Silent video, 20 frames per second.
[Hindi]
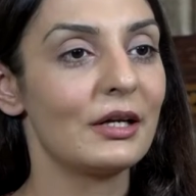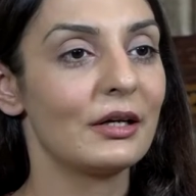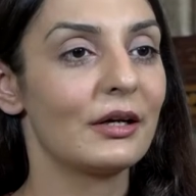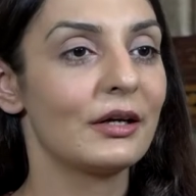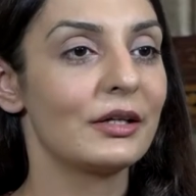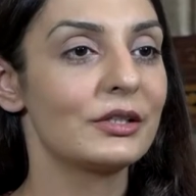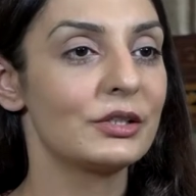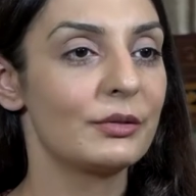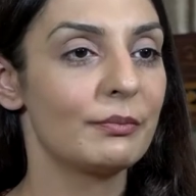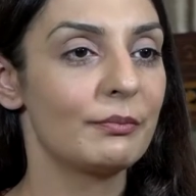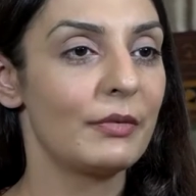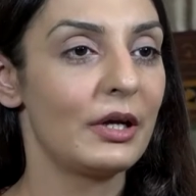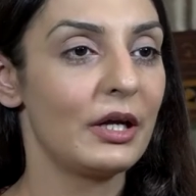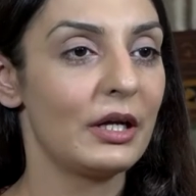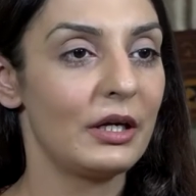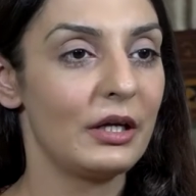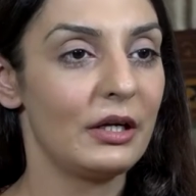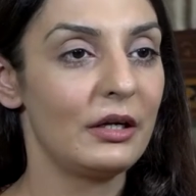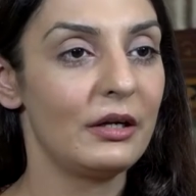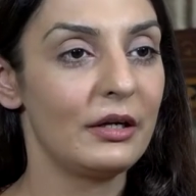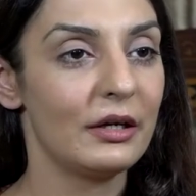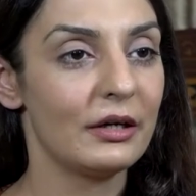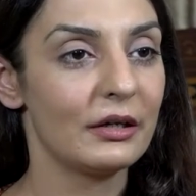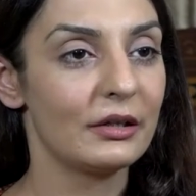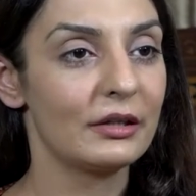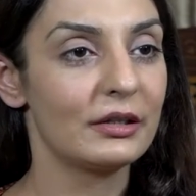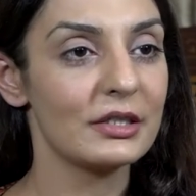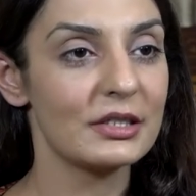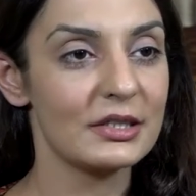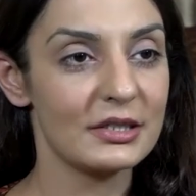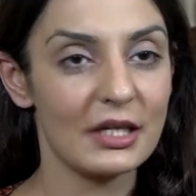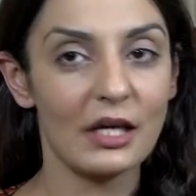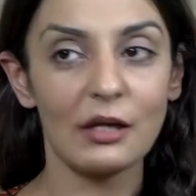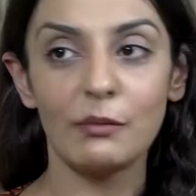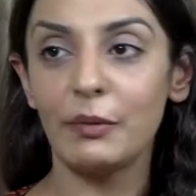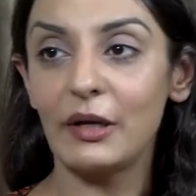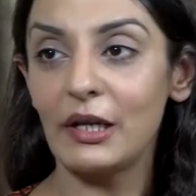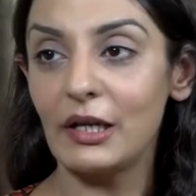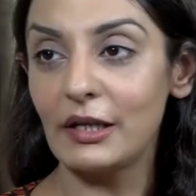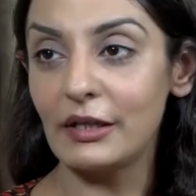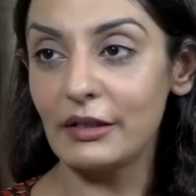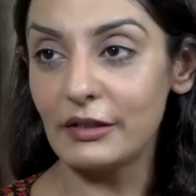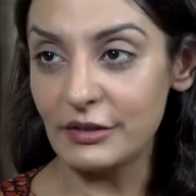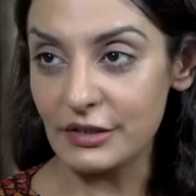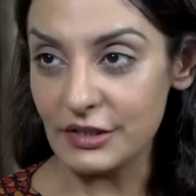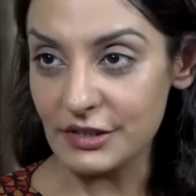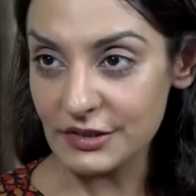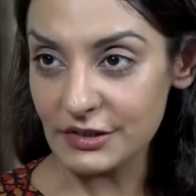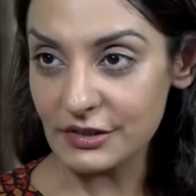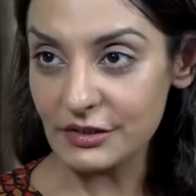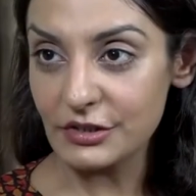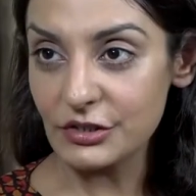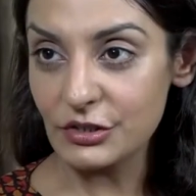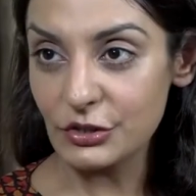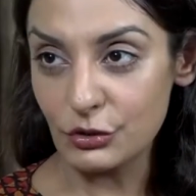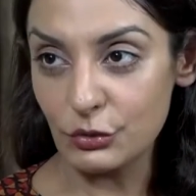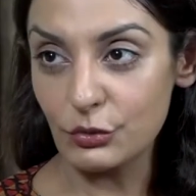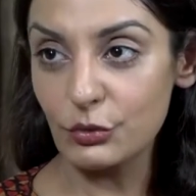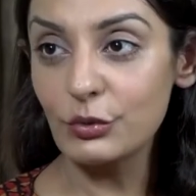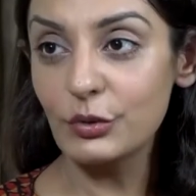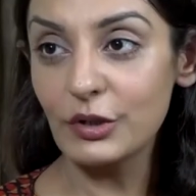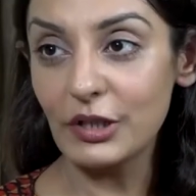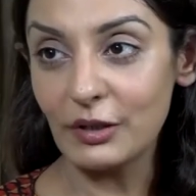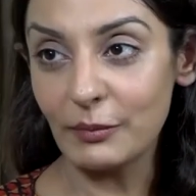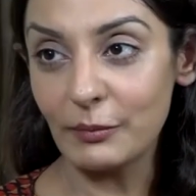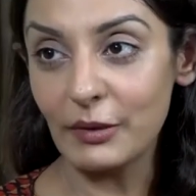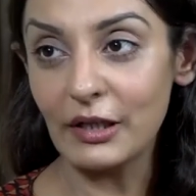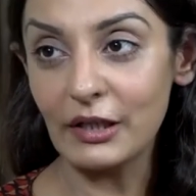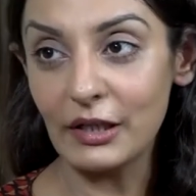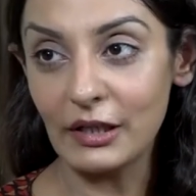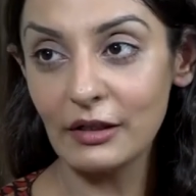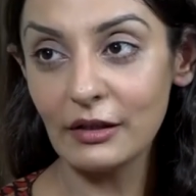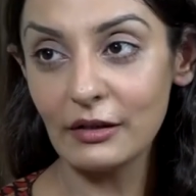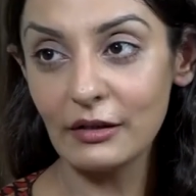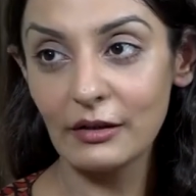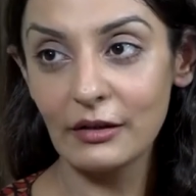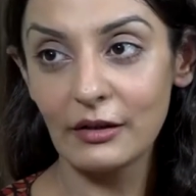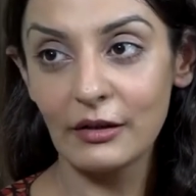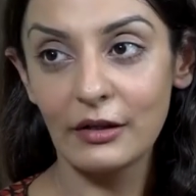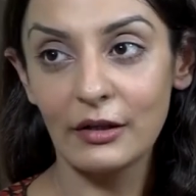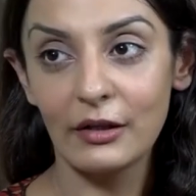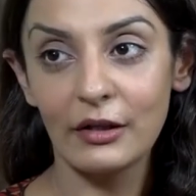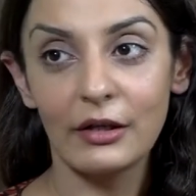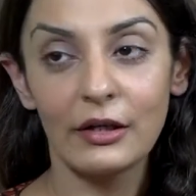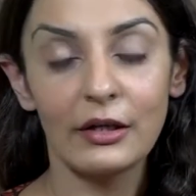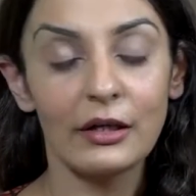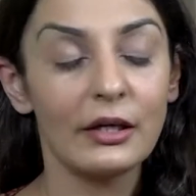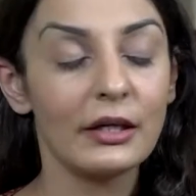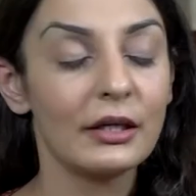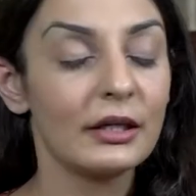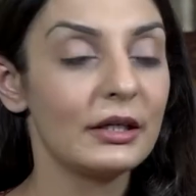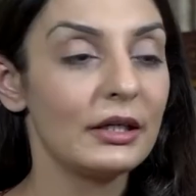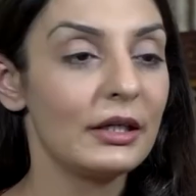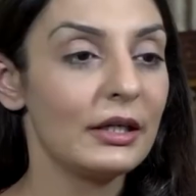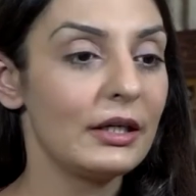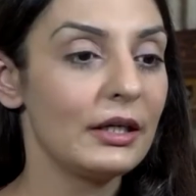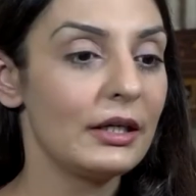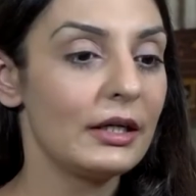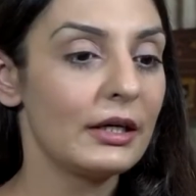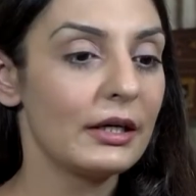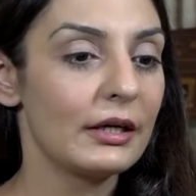लगा जब मैं इंडिया दस साल पहले रिसर्च शुरू की मैंने कि